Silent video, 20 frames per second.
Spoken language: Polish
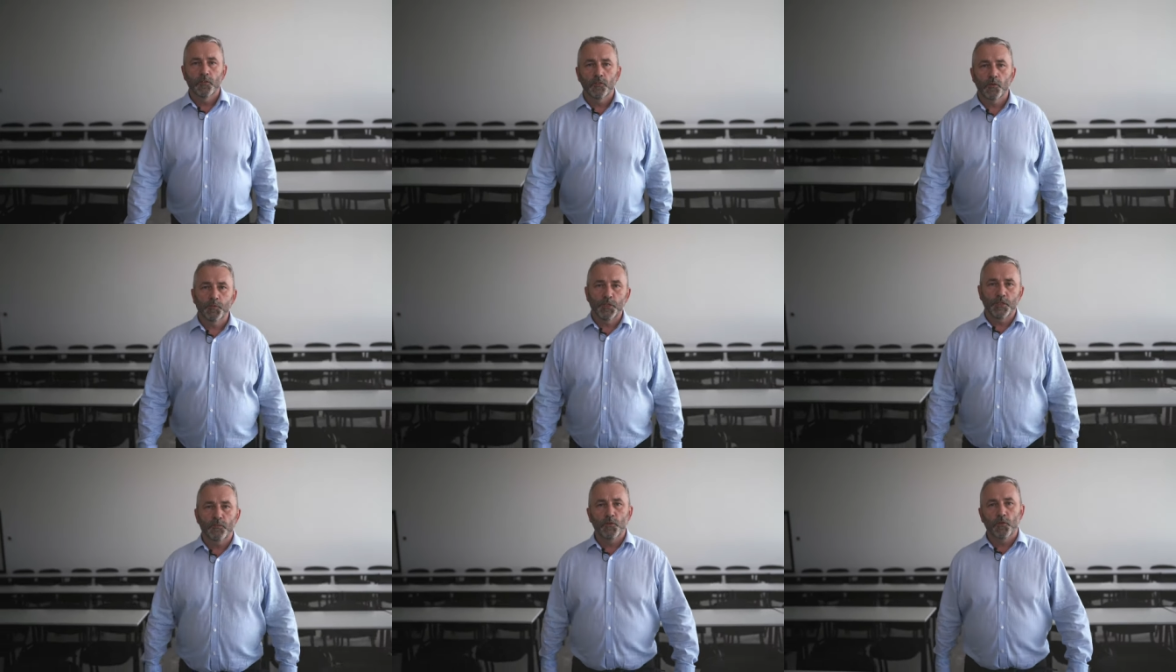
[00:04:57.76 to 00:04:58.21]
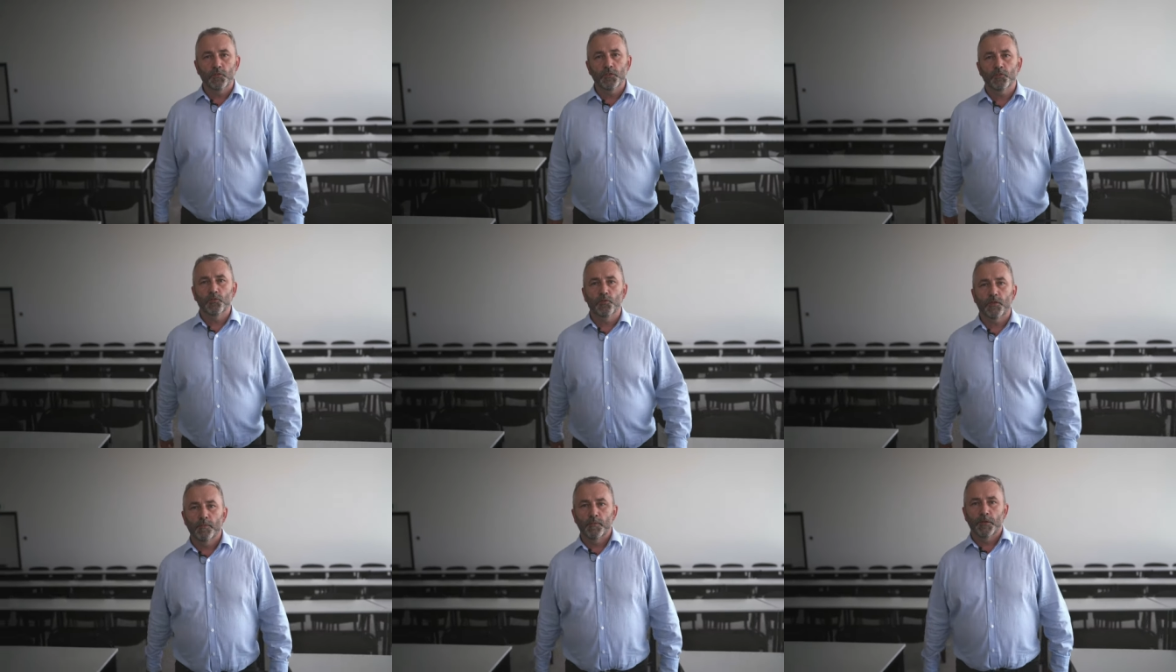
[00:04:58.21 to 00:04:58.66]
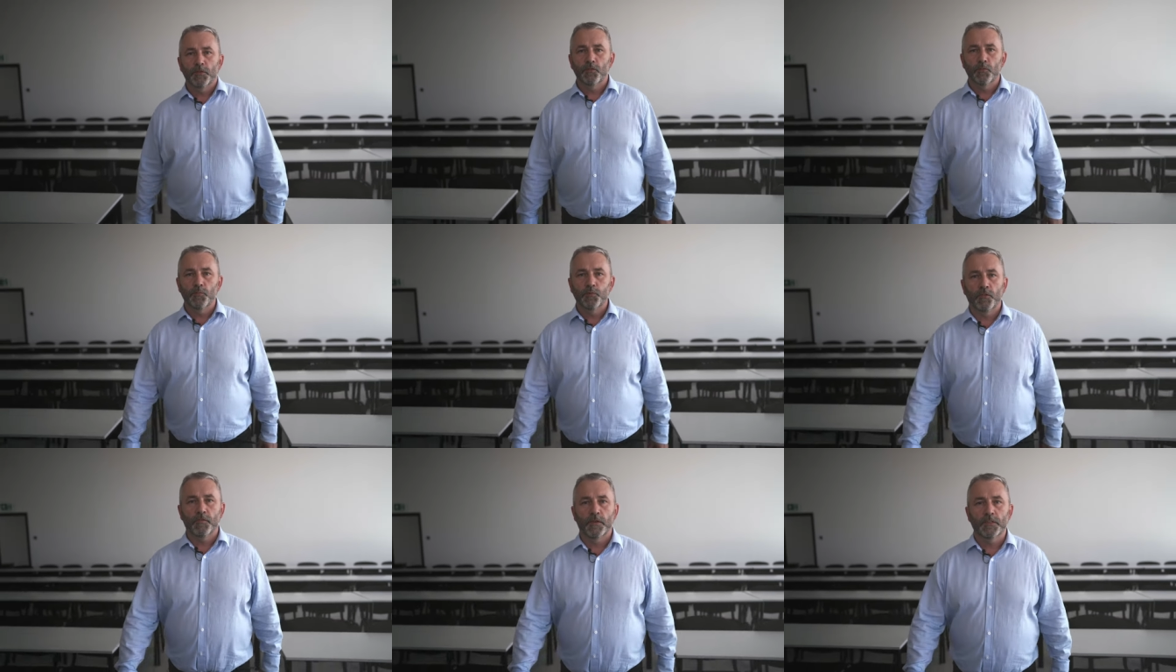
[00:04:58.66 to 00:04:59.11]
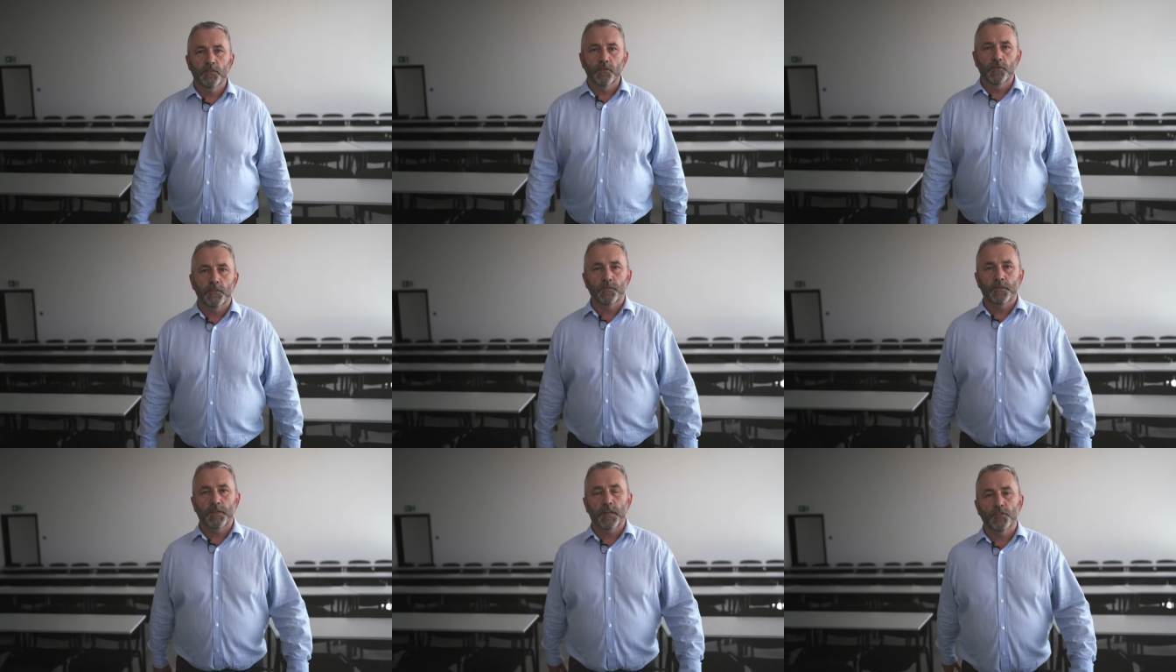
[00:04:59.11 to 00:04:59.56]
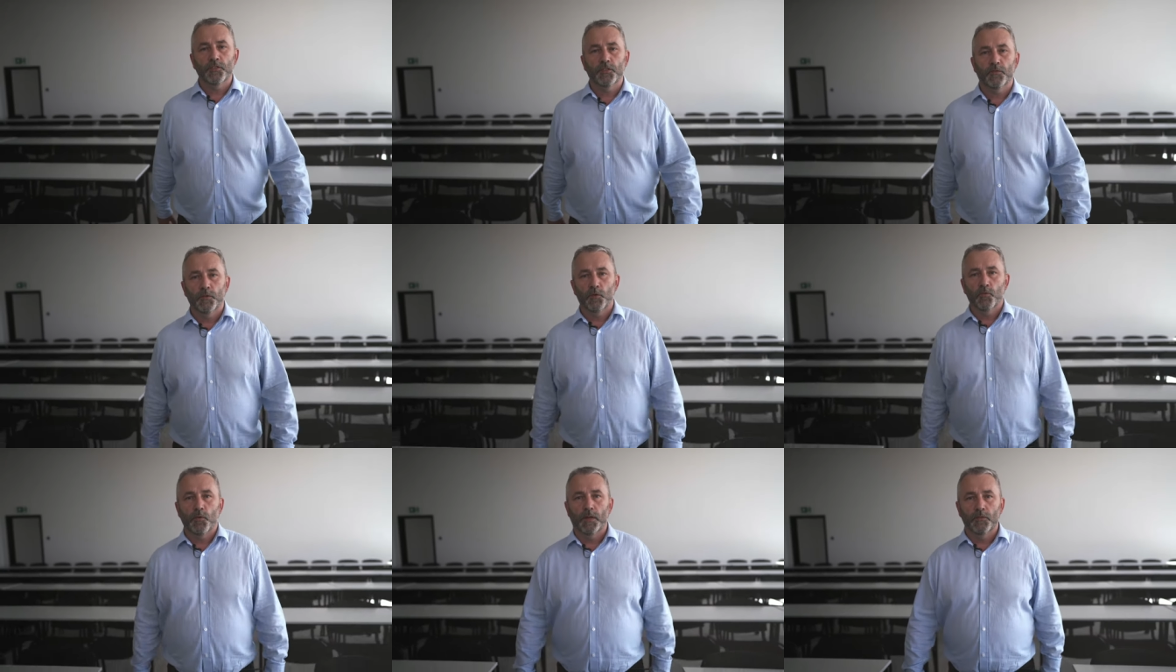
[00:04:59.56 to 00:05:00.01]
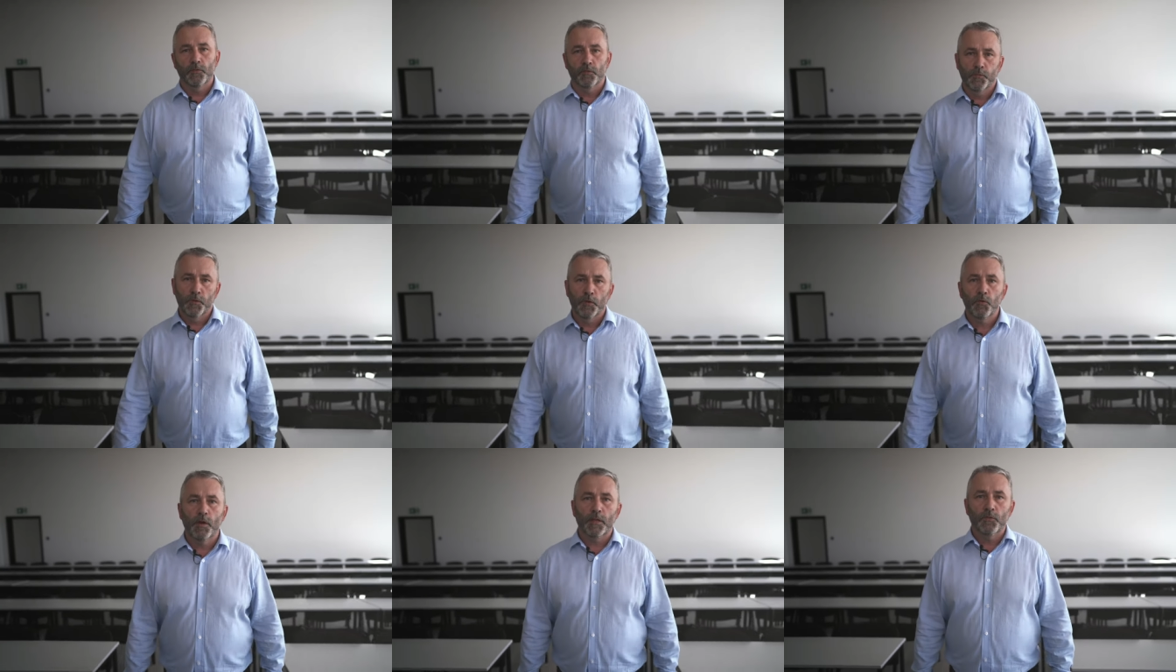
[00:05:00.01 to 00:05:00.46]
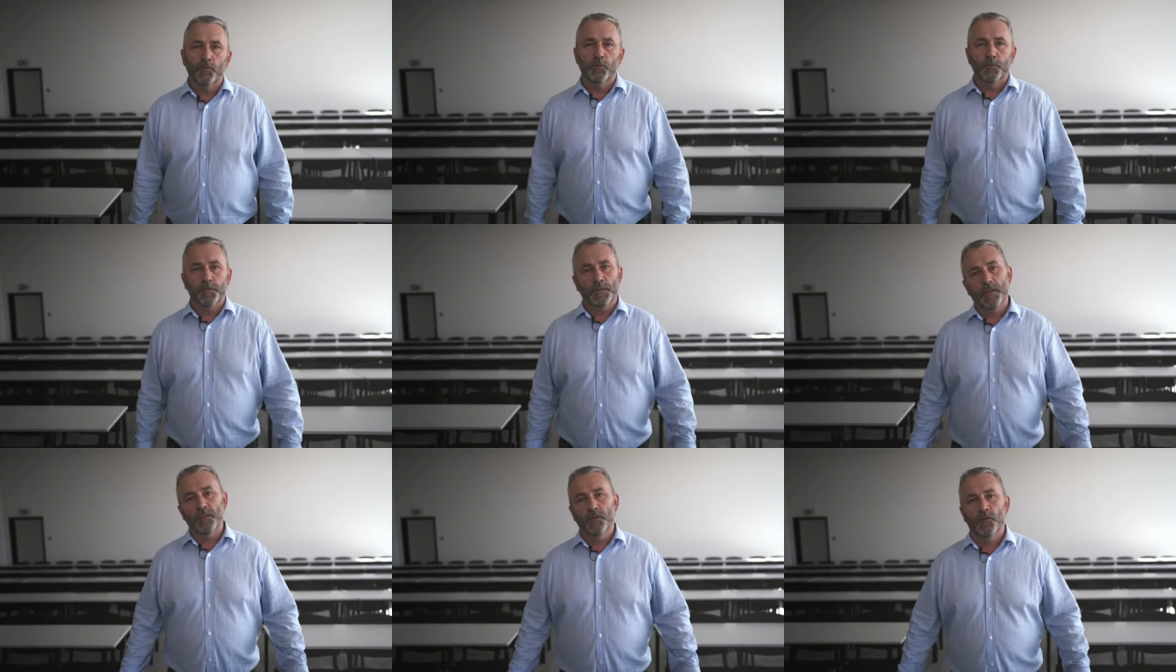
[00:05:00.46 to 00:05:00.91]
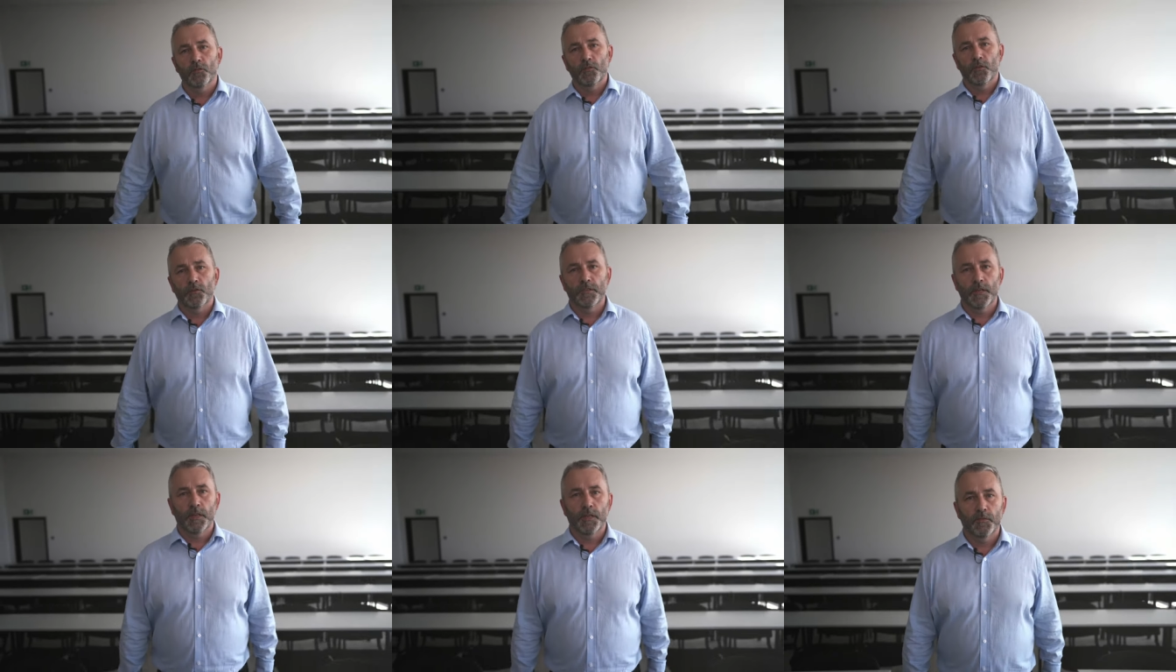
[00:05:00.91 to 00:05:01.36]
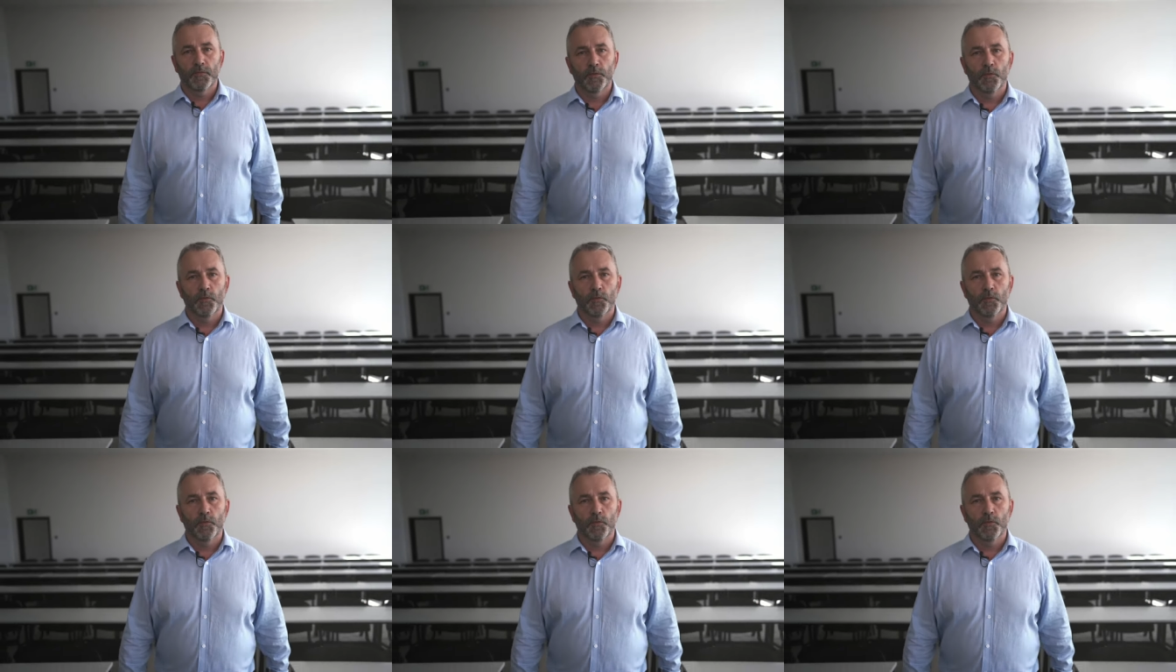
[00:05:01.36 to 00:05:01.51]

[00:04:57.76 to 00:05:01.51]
to przedmioty, które będą prowadzone w trakcie wykładów. Wykładów w takich oto salach